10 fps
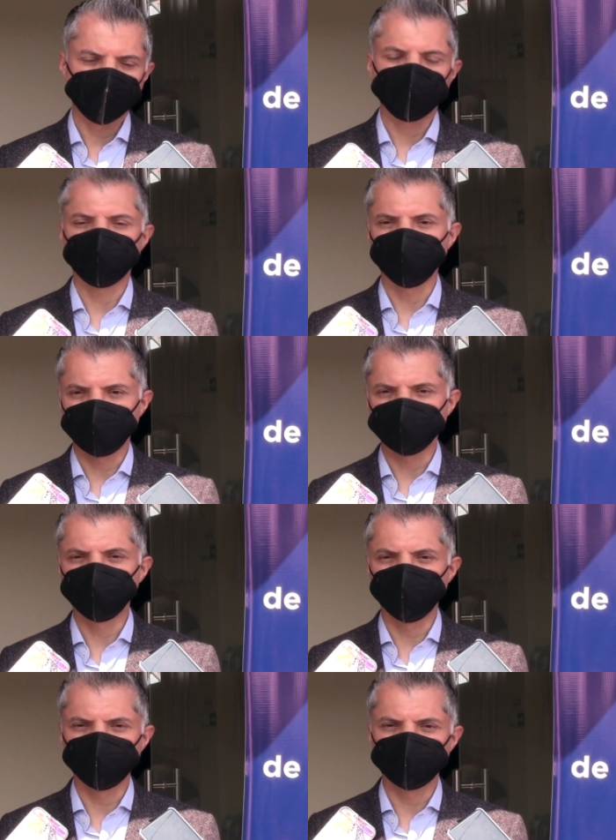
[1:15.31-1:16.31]
Esta
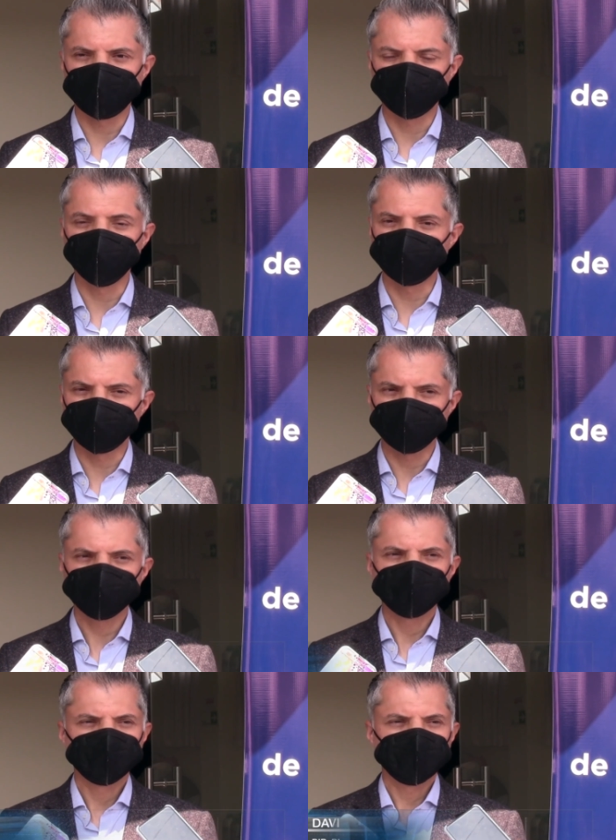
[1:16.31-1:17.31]
adjudicación gratuita
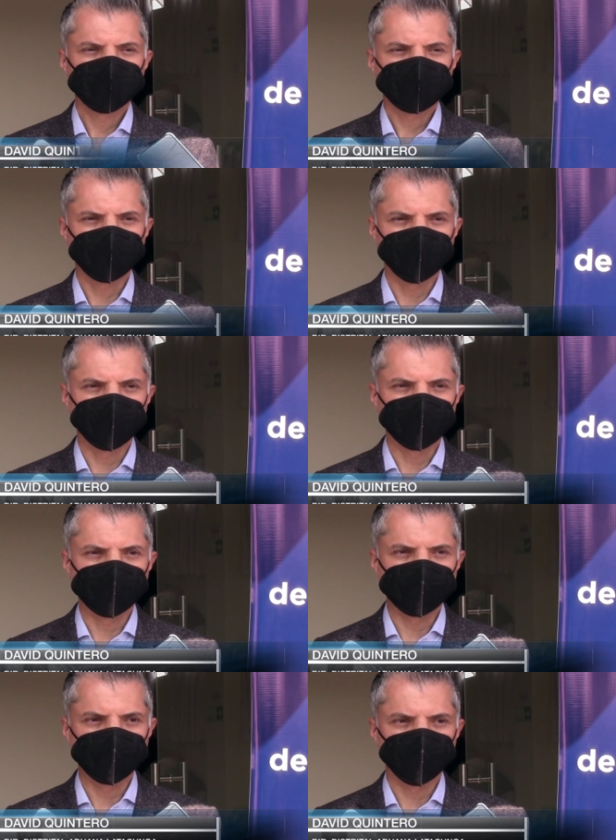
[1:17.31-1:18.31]

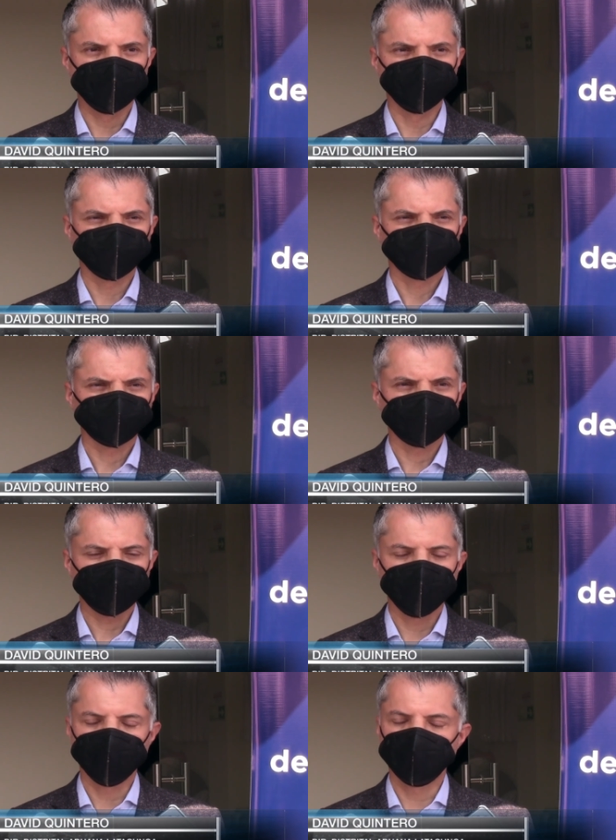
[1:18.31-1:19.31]
que
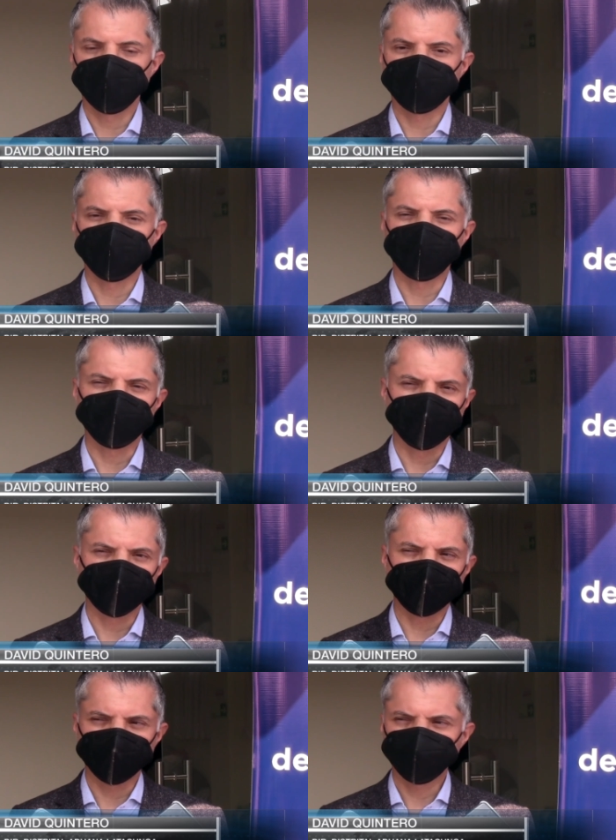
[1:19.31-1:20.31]
eh,
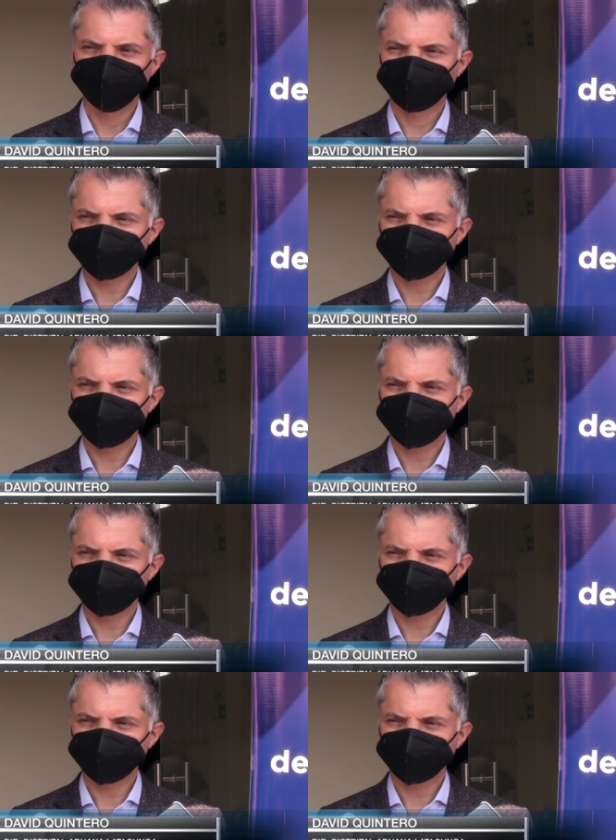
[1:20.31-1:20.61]
representa